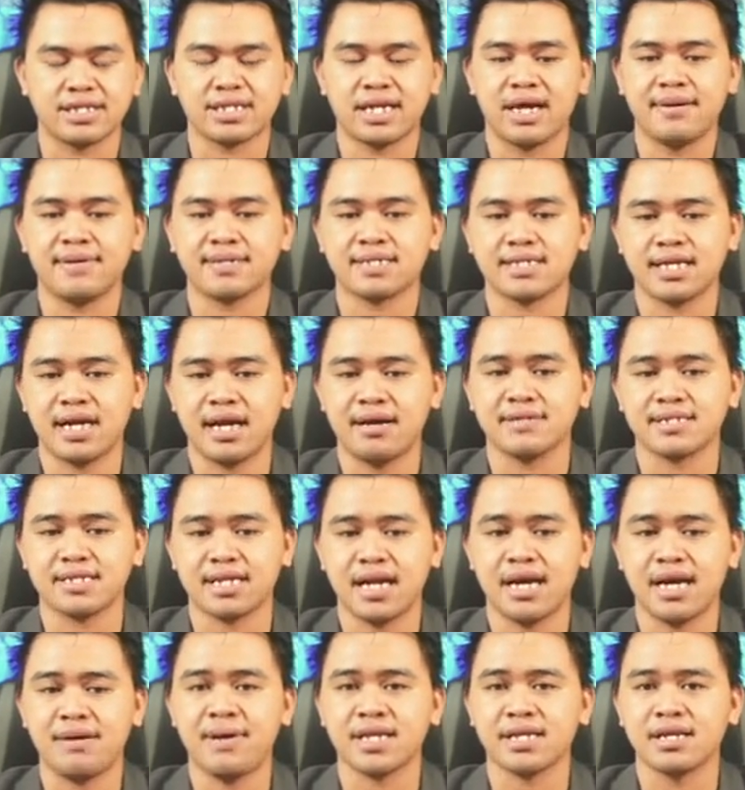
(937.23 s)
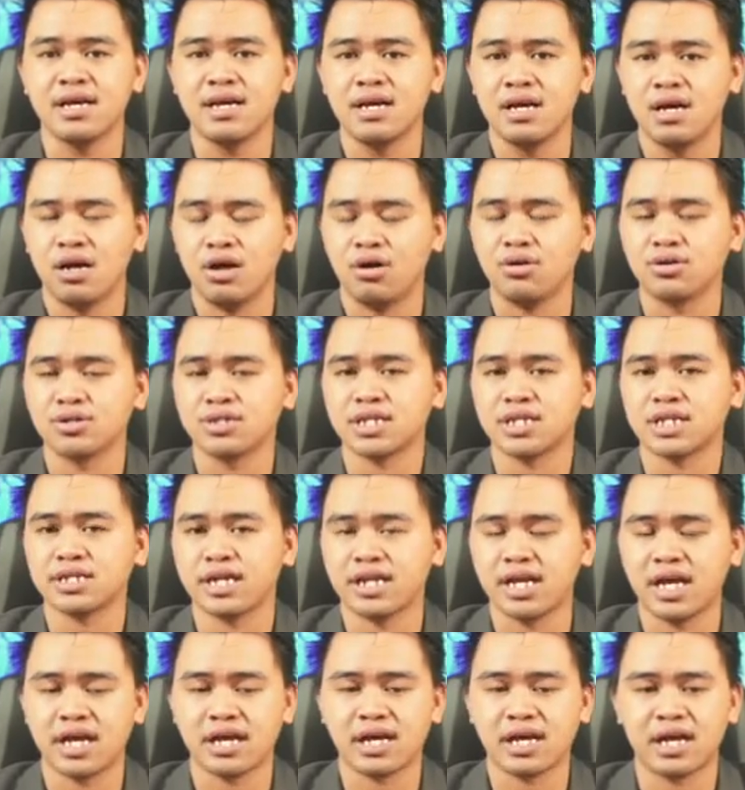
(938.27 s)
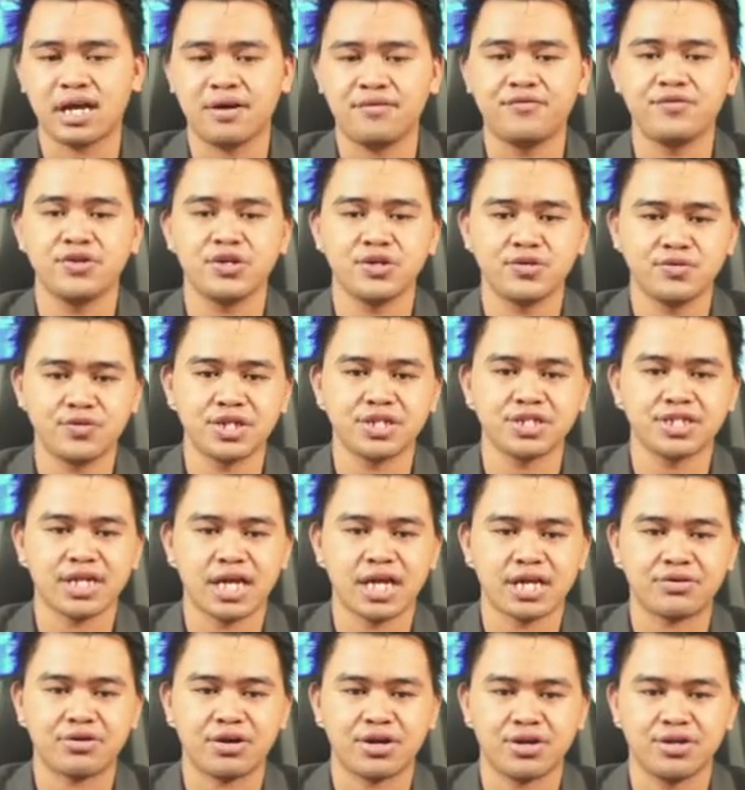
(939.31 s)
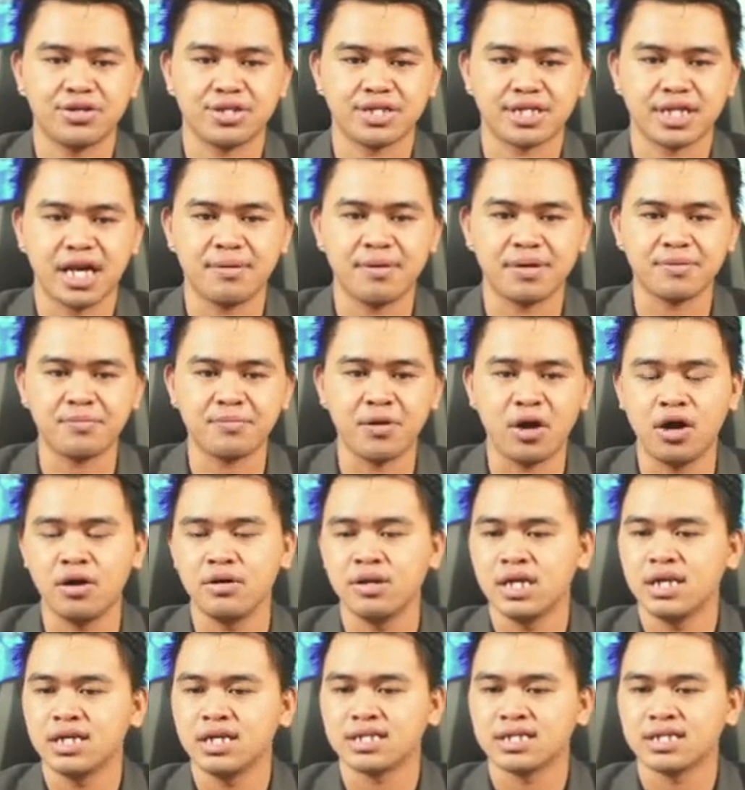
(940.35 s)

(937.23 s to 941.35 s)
Salamat, salamat, salamat o sa tanang uh, ah, viewers nato karon. Salamat po.